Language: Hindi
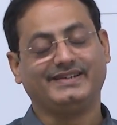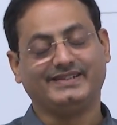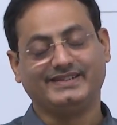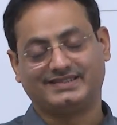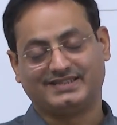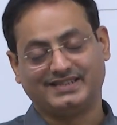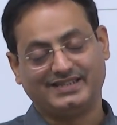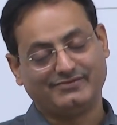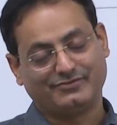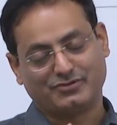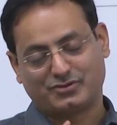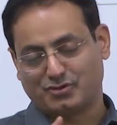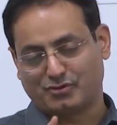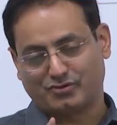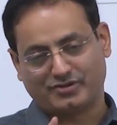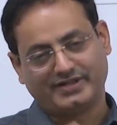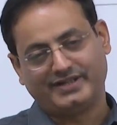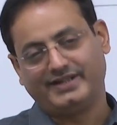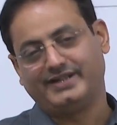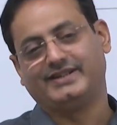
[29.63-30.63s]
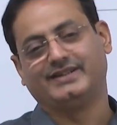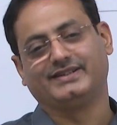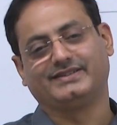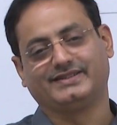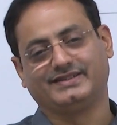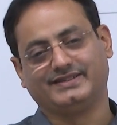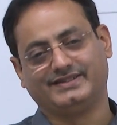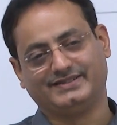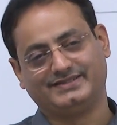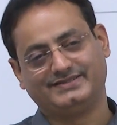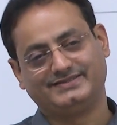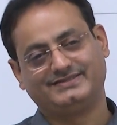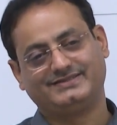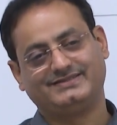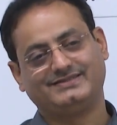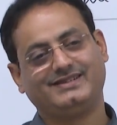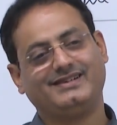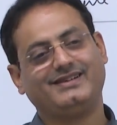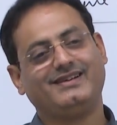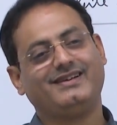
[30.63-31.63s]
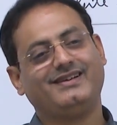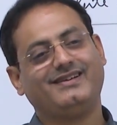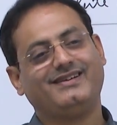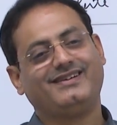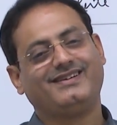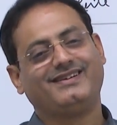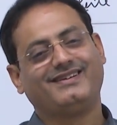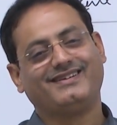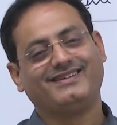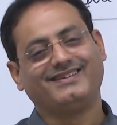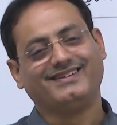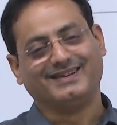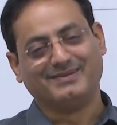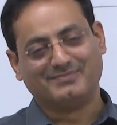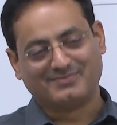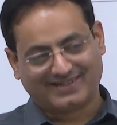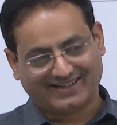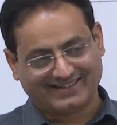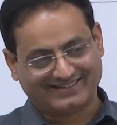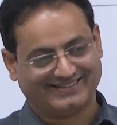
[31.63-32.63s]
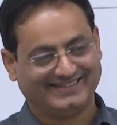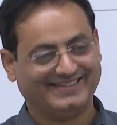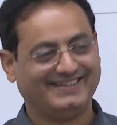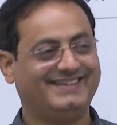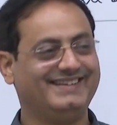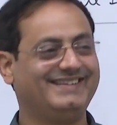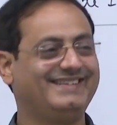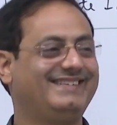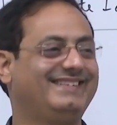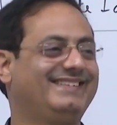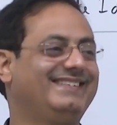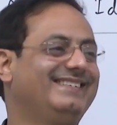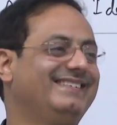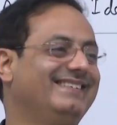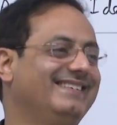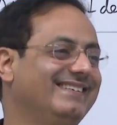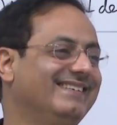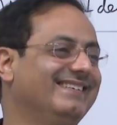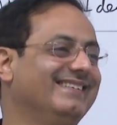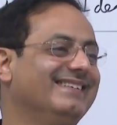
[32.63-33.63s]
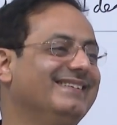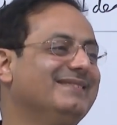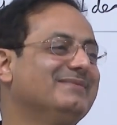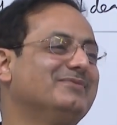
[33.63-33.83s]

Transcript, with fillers: इसीलिए वो चॉकलेट नहीं खाता है हम खाते हैं ना